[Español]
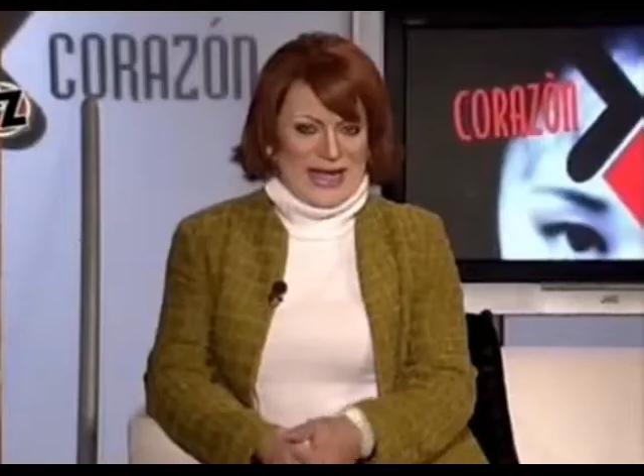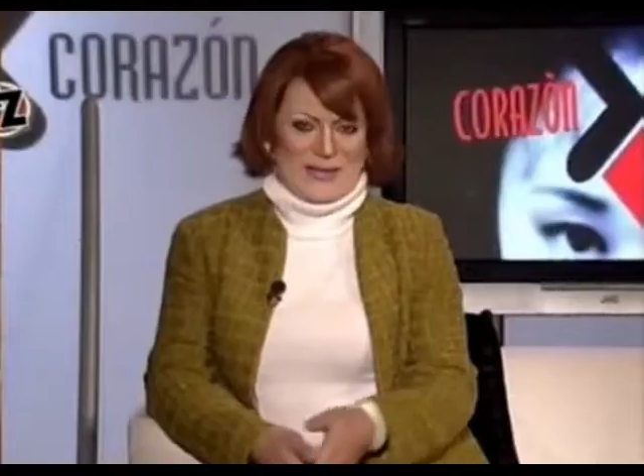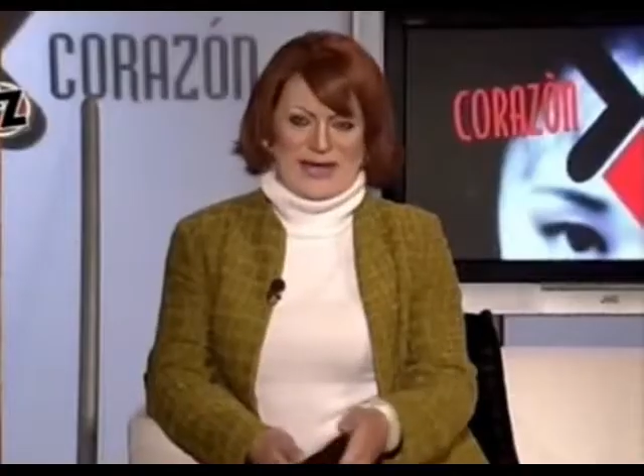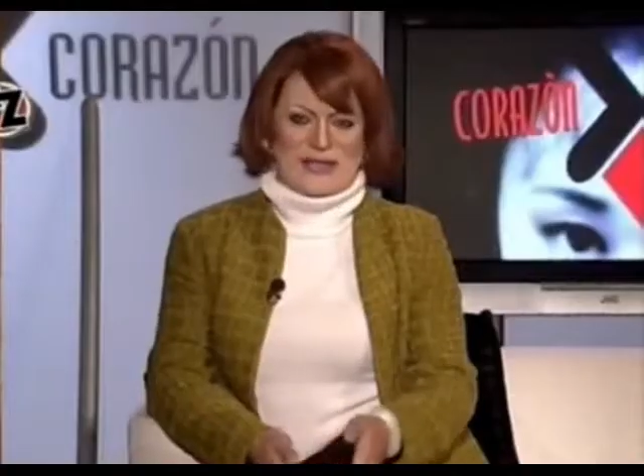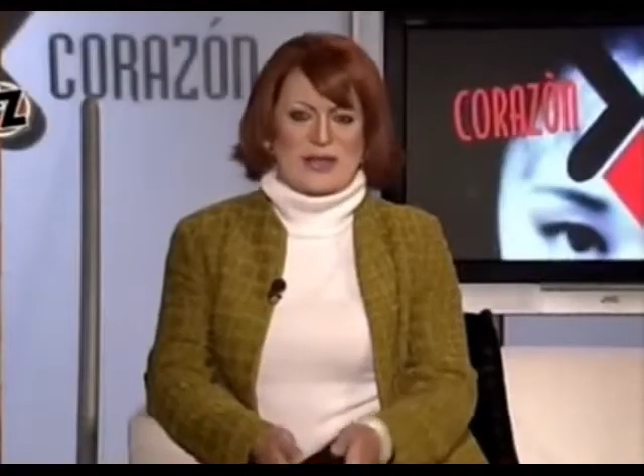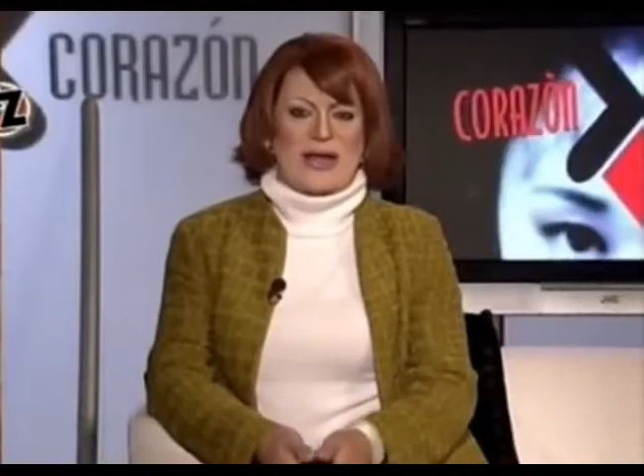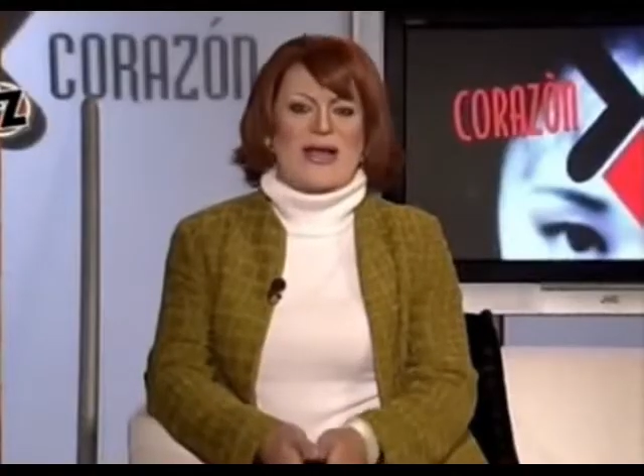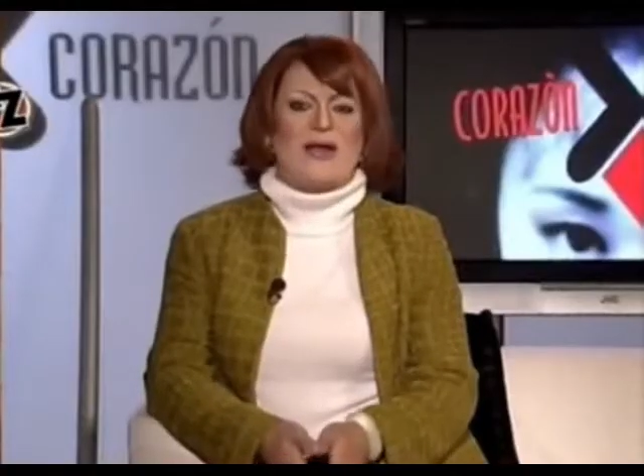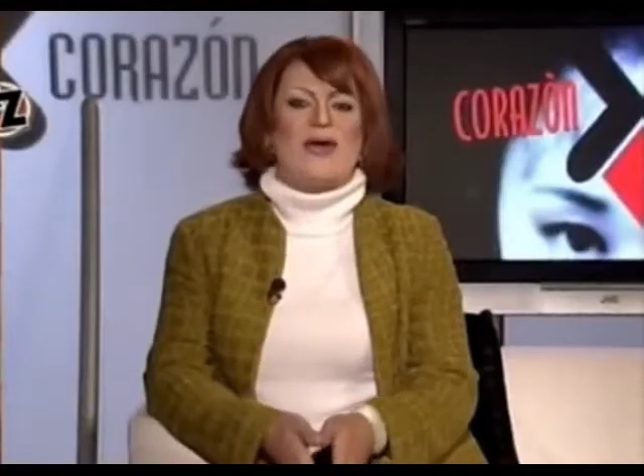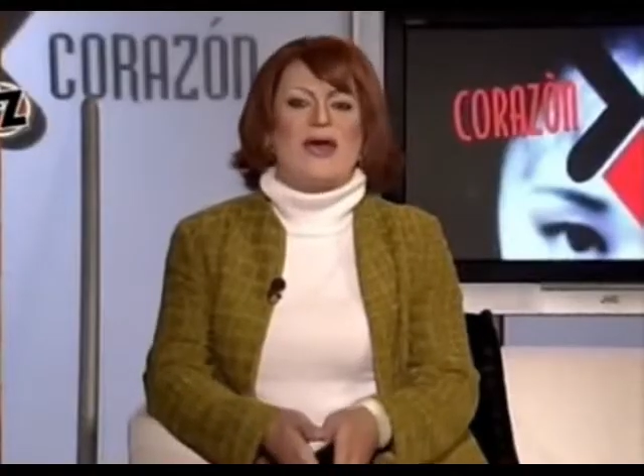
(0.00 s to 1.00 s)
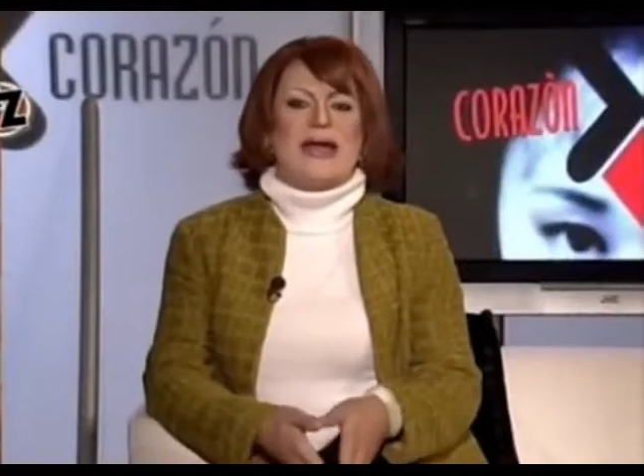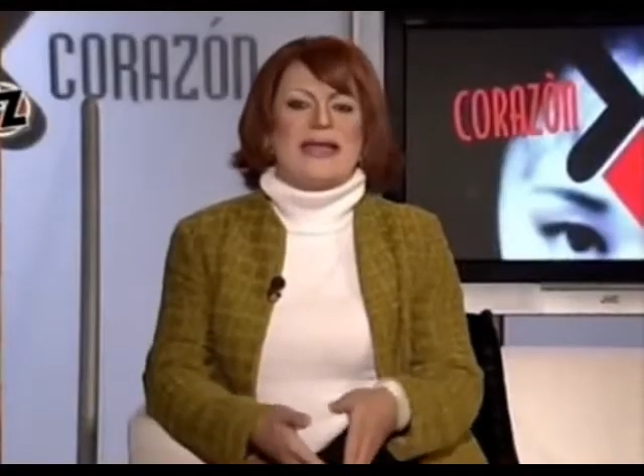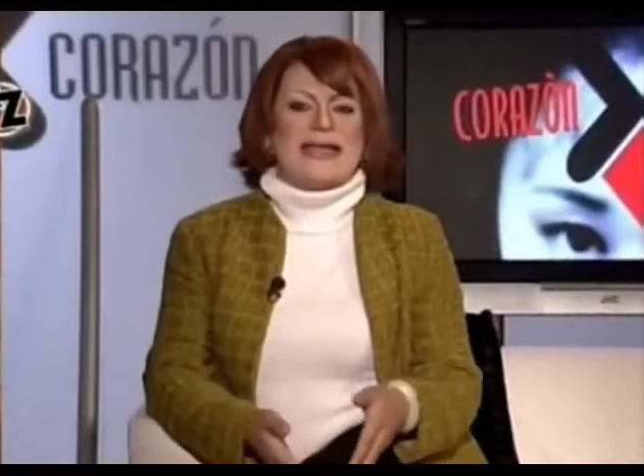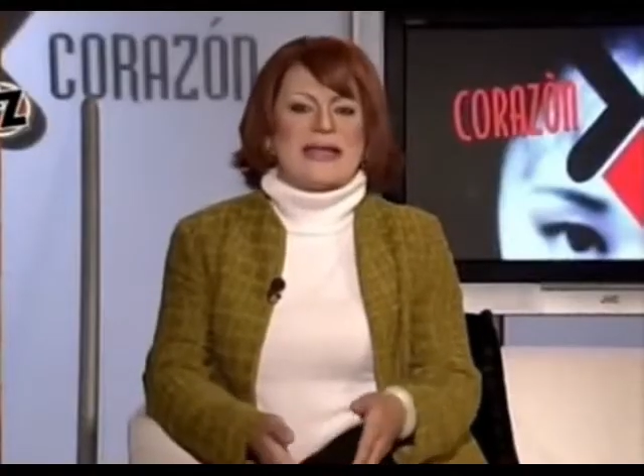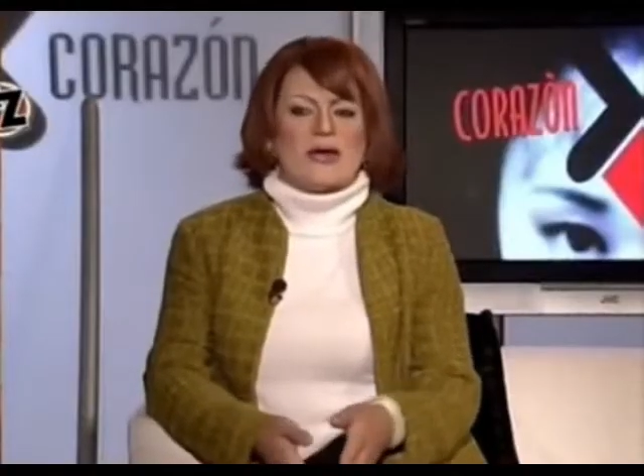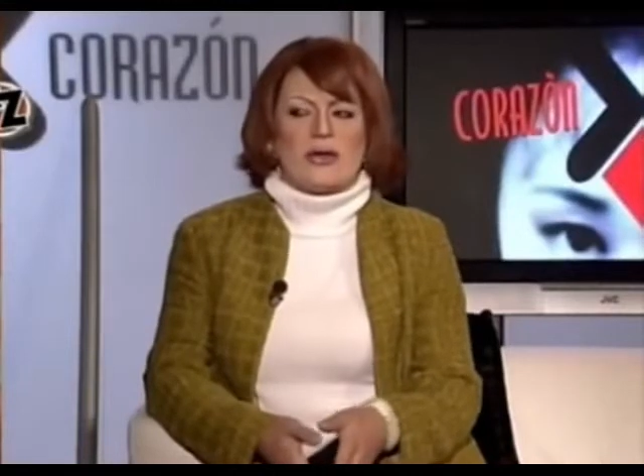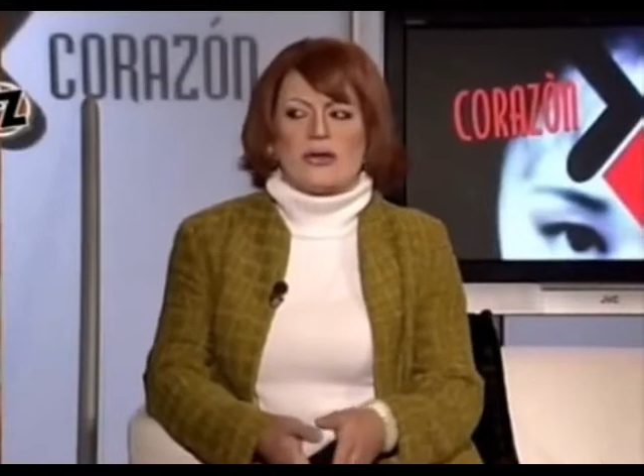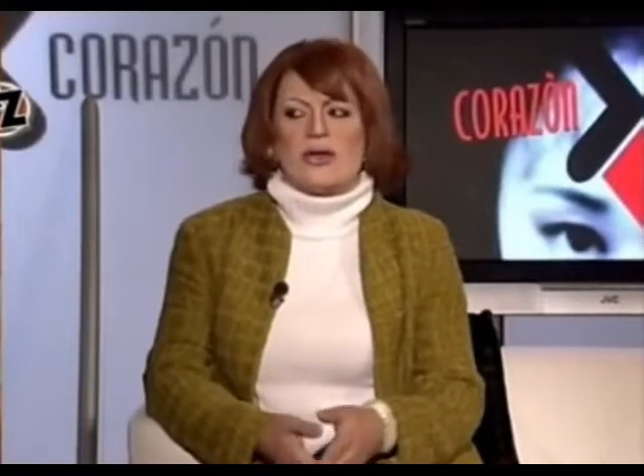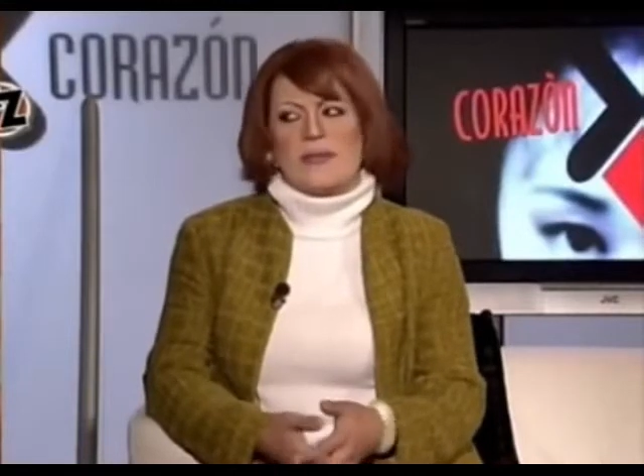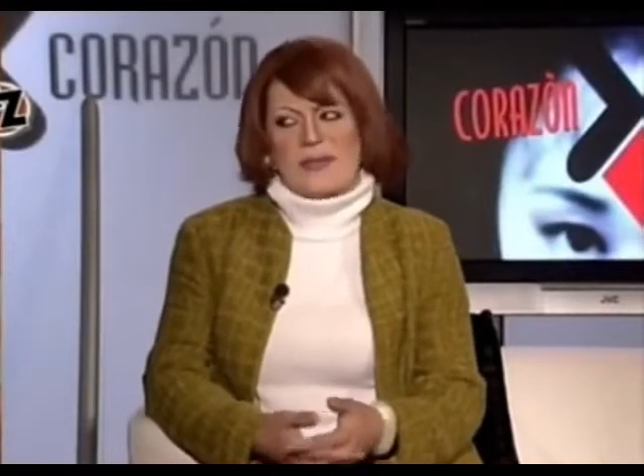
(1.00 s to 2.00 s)
El venezolano, ni
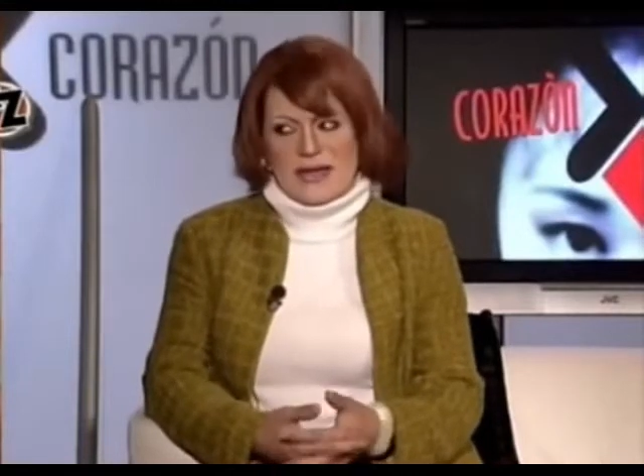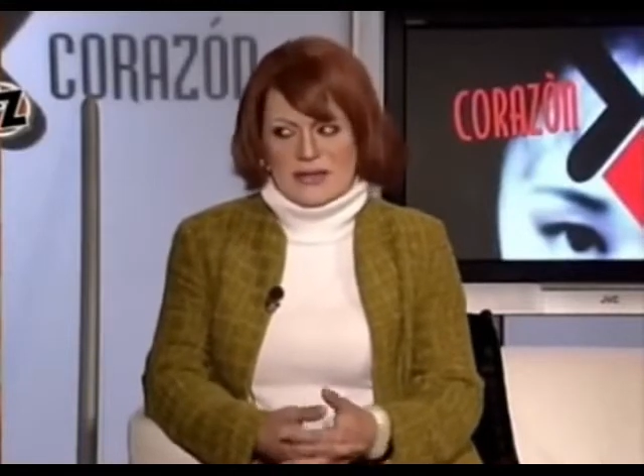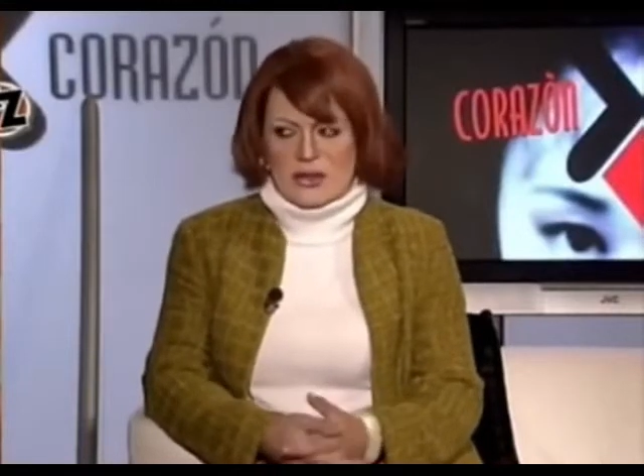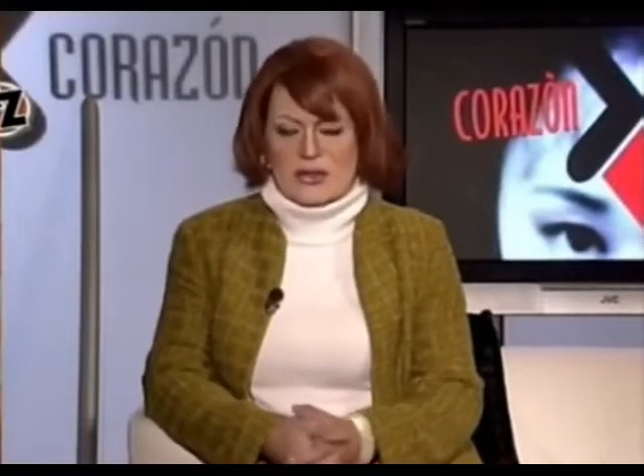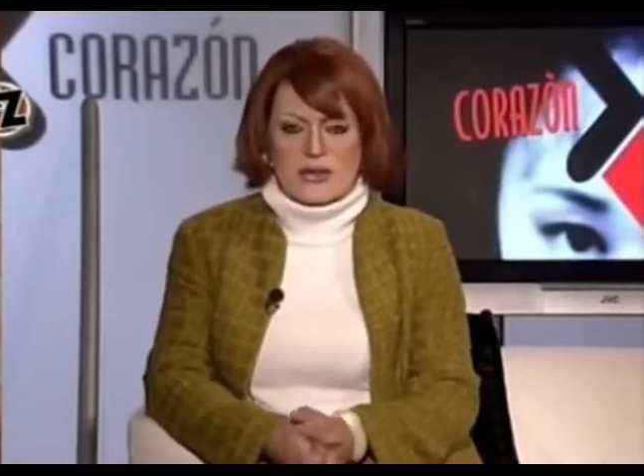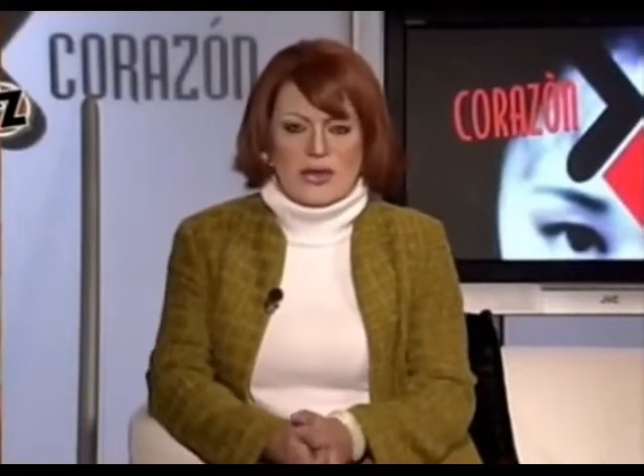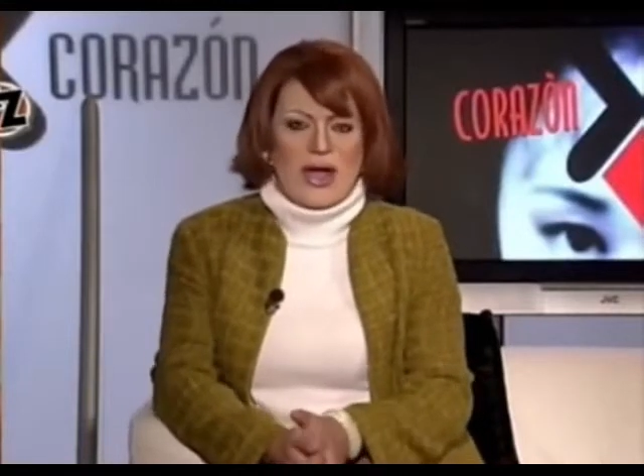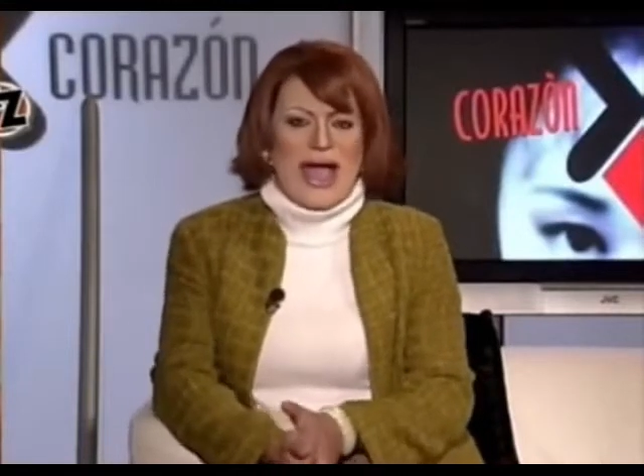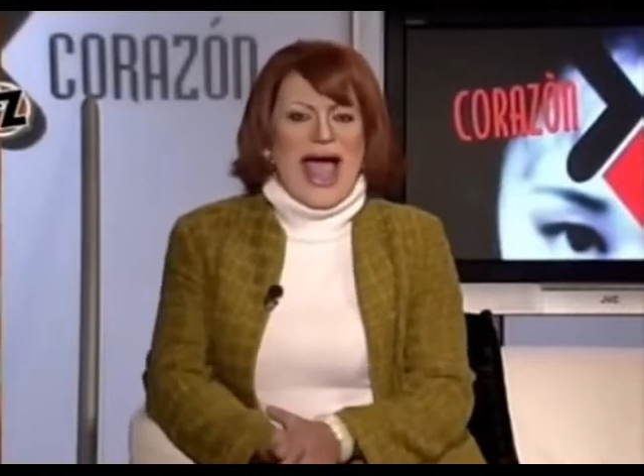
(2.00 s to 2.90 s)
corto ni perezoso,